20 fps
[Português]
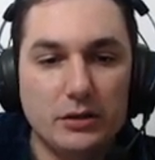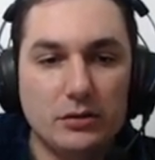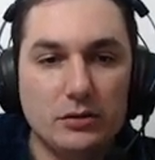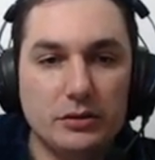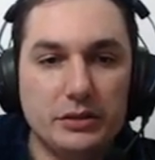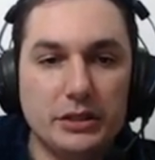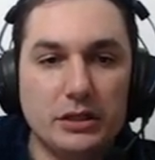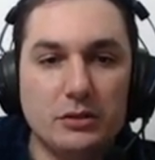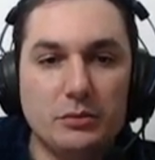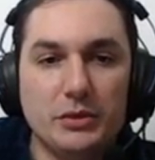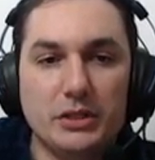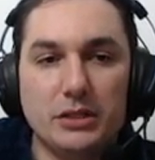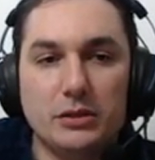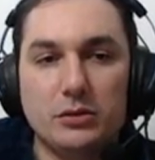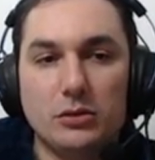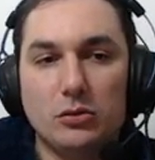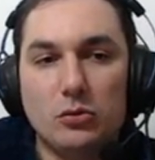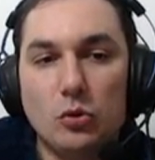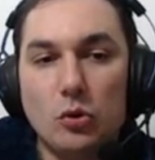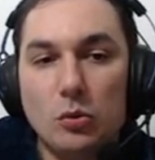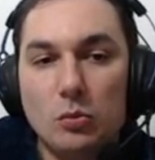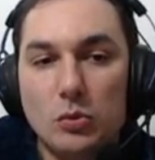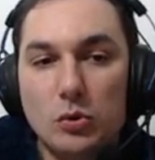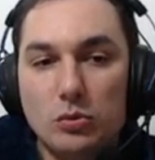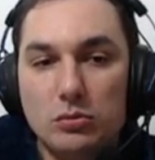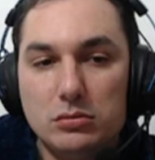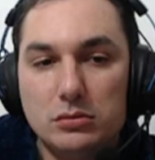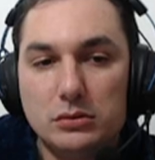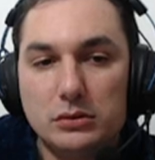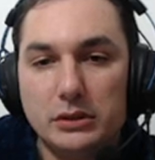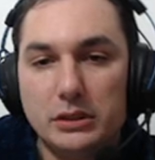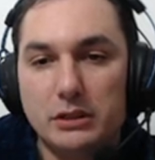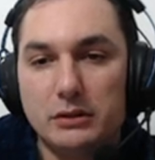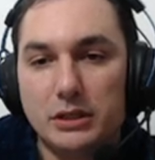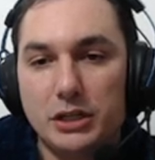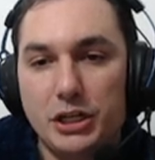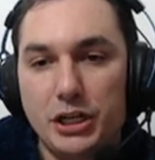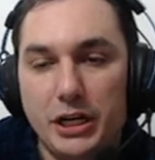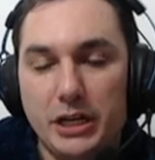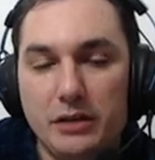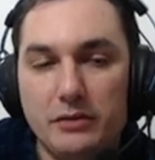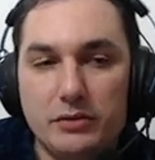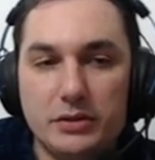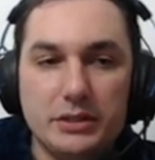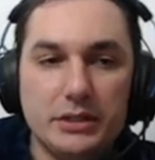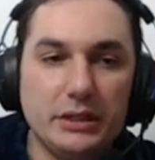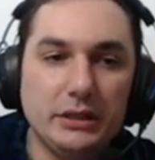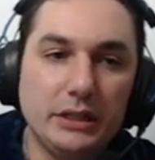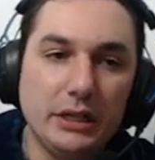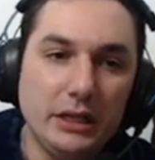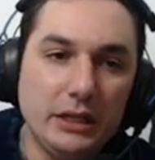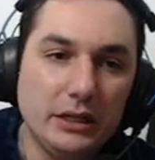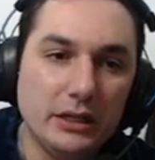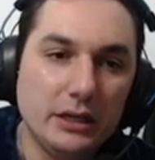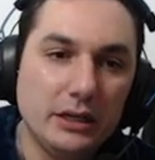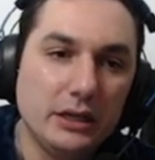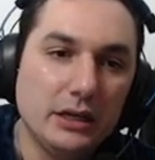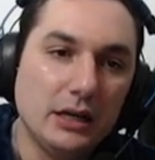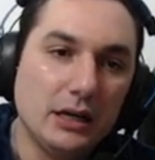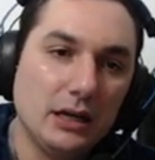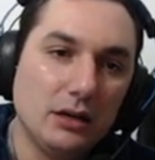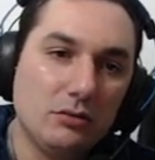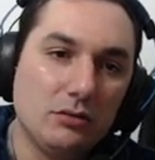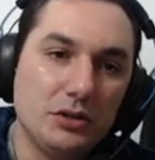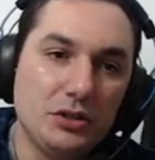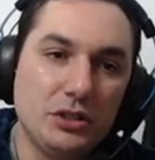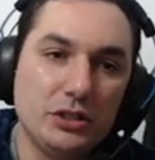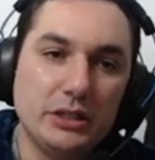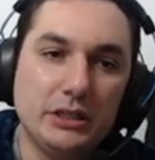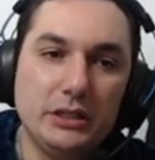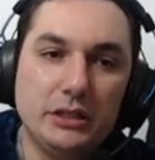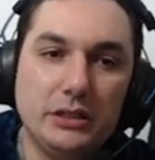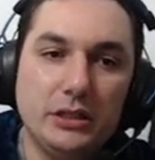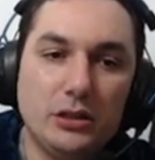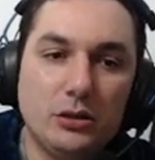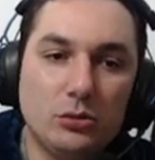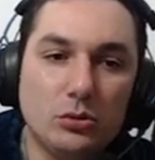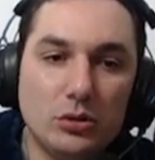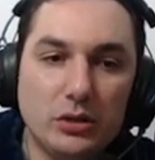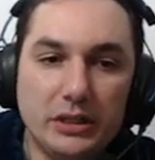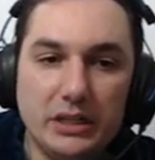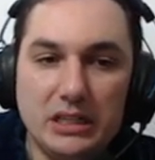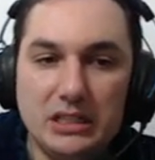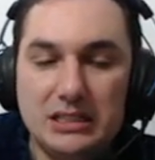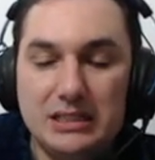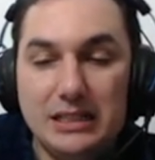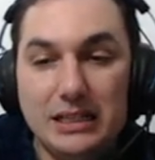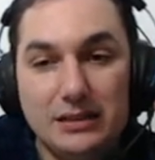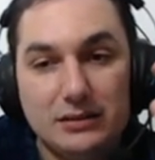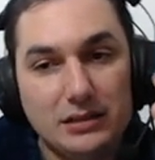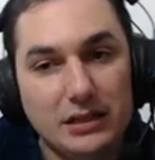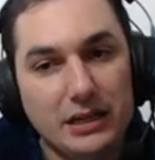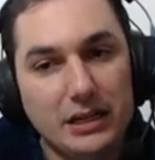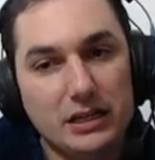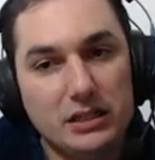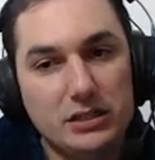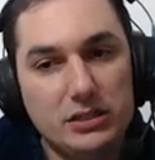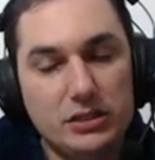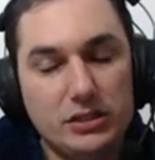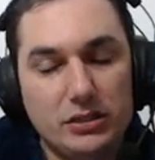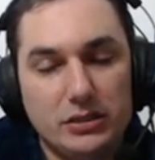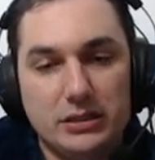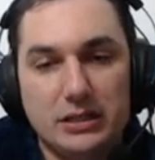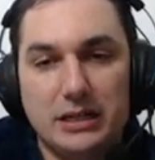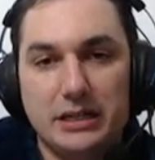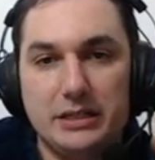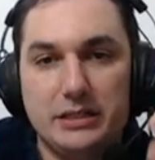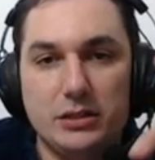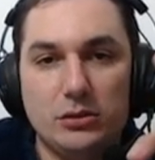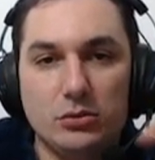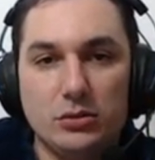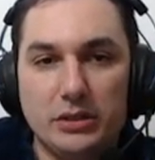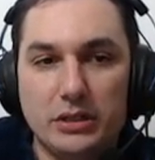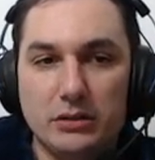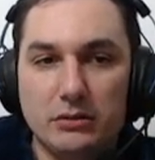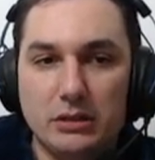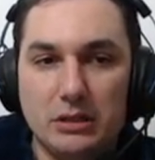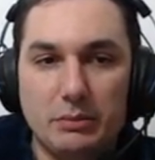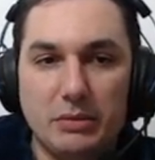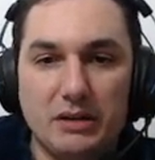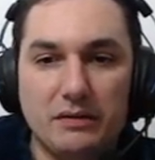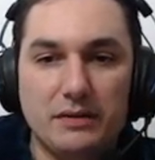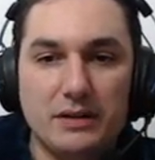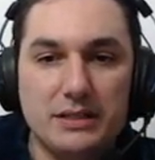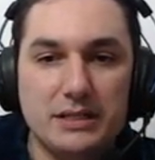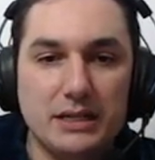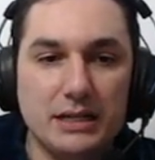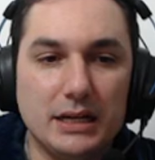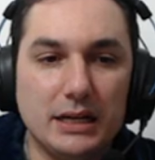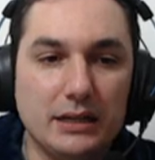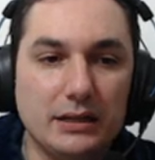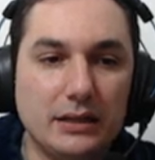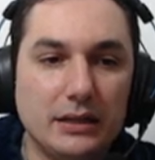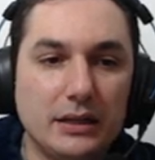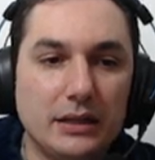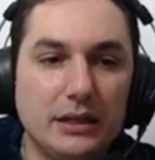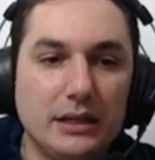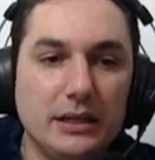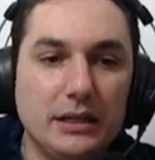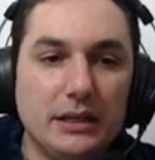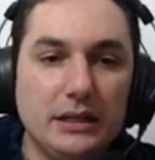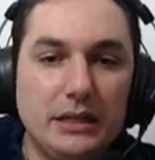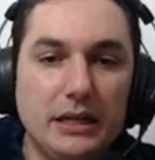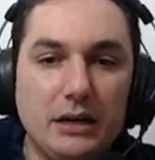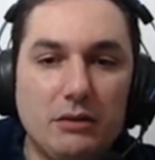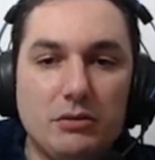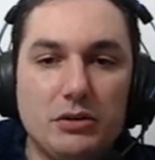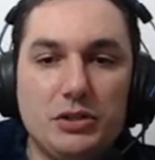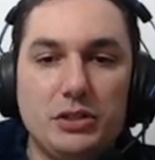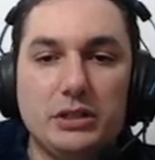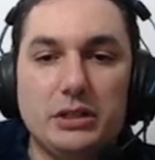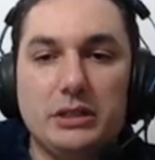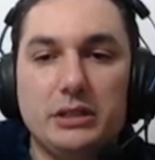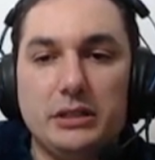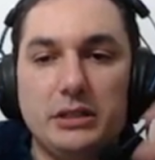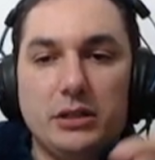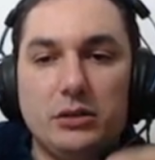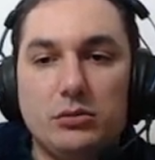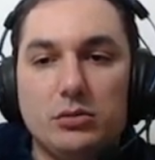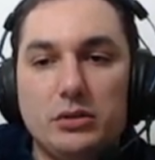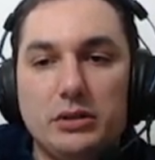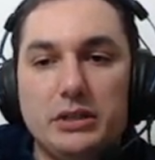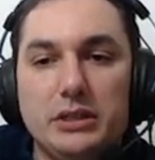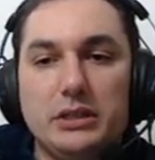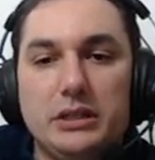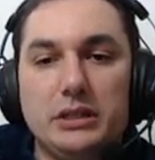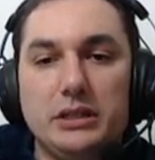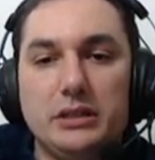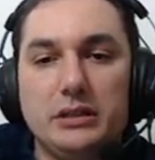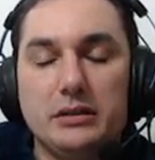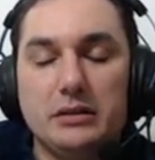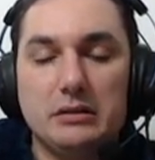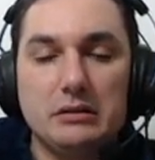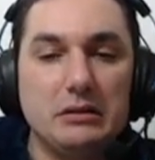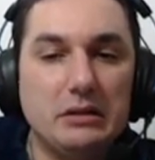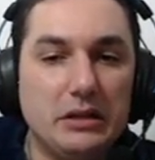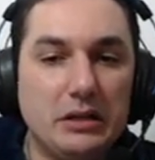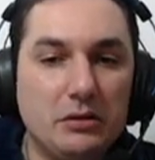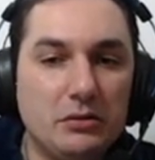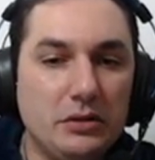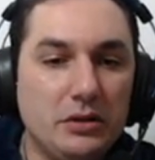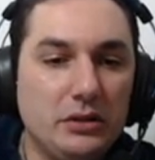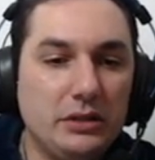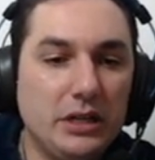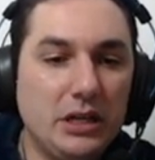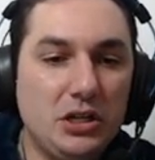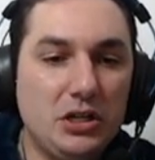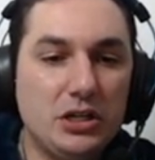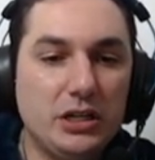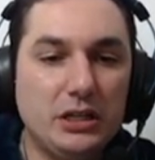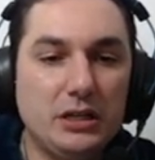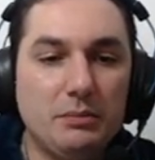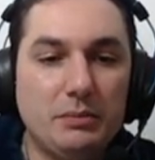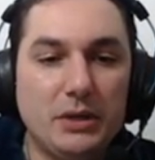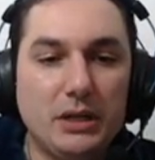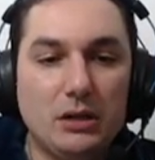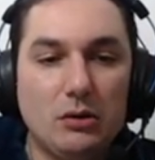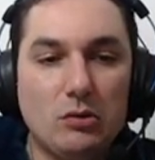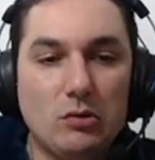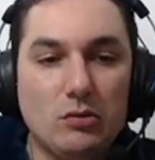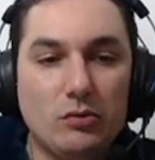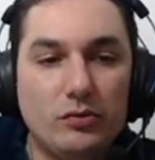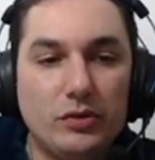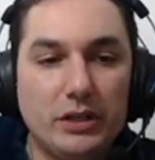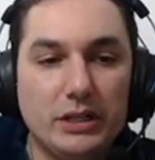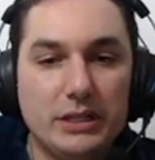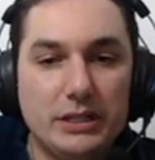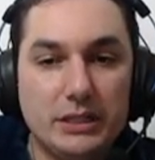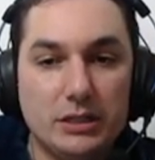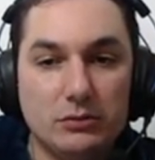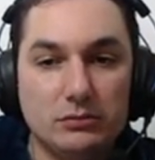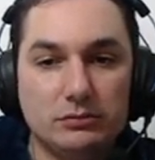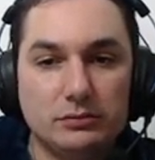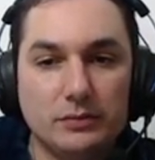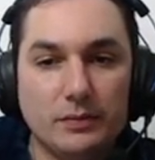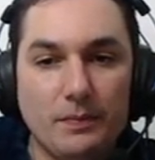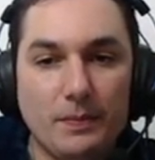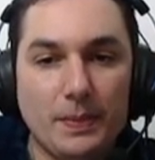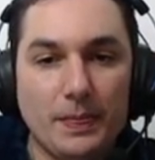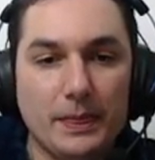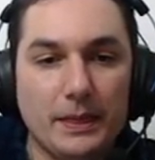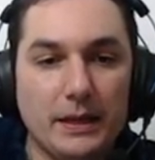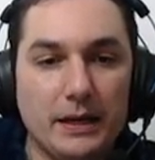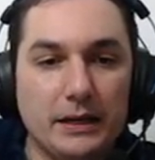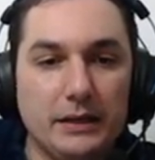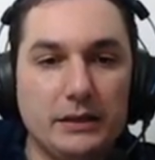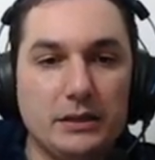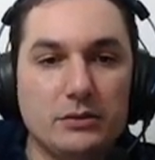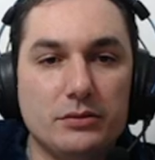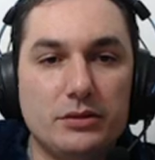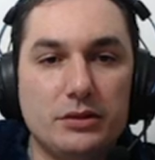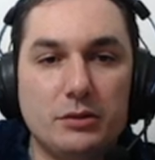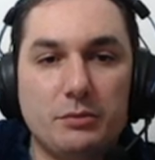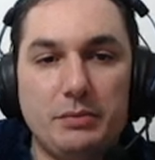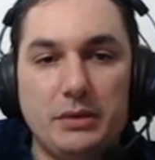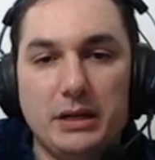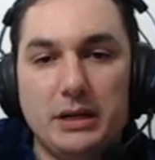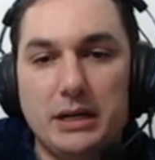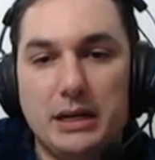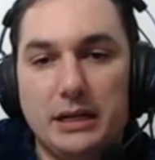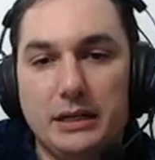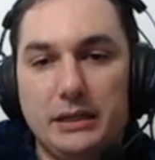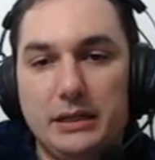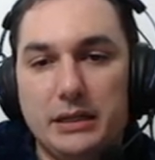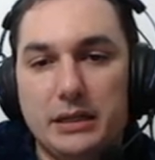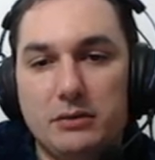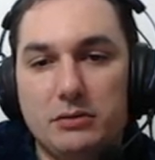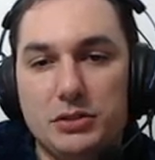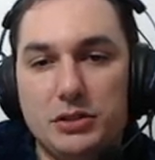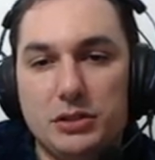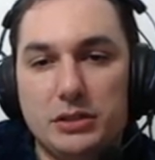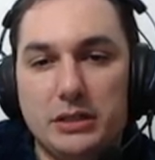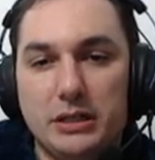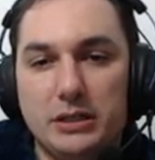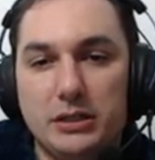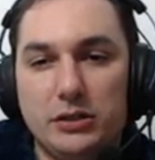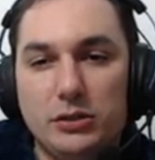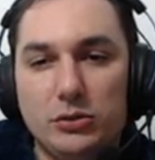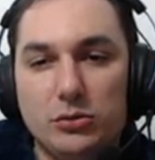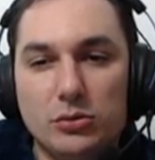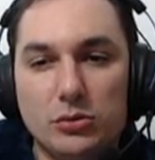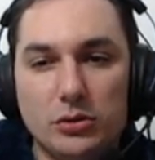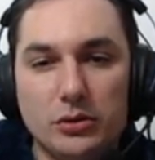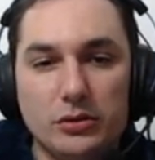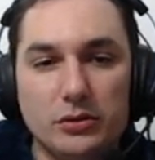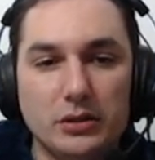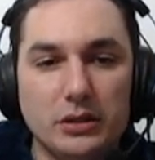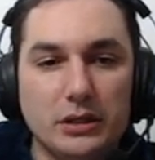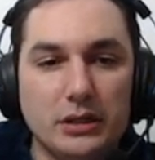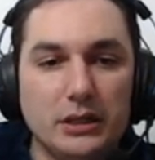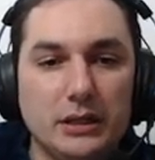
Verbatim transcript: o denominador comum que eu achei, e você tem a quantidade de tokens de teste, tá? Esse token não dá para fazer nada, que é a quantidade de token que eu entendi aqui pela conversão. Tá? Então, se eu pegar aqui a quantidade de ouro